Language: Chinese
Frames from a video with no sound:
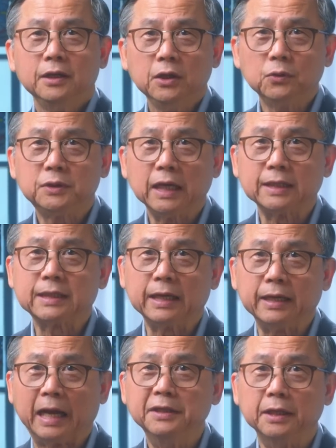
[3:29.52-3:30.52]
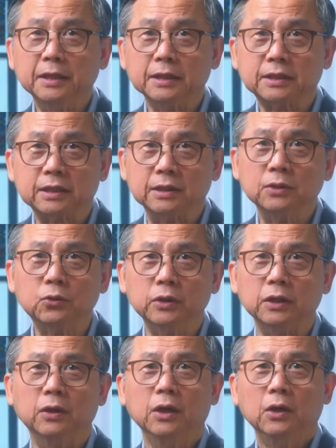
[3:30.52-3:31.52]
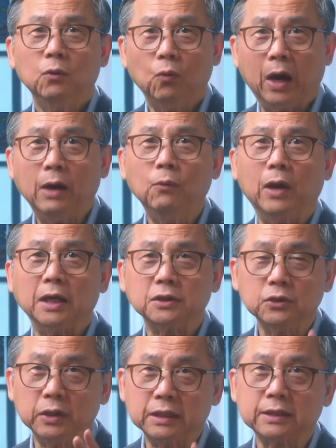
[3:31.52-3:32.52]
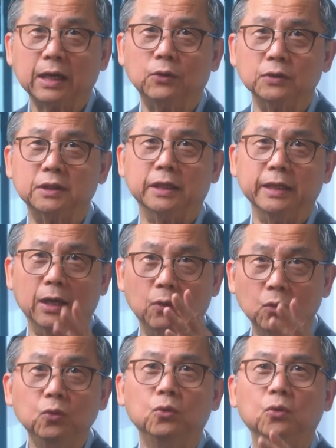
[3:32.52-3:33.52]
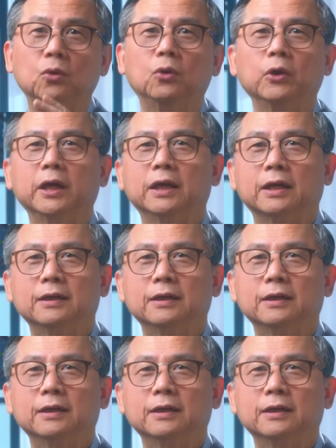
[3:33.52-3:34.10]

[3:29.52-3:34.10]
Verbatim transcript: 又加上男人的迟钝，往往就会造成了误会。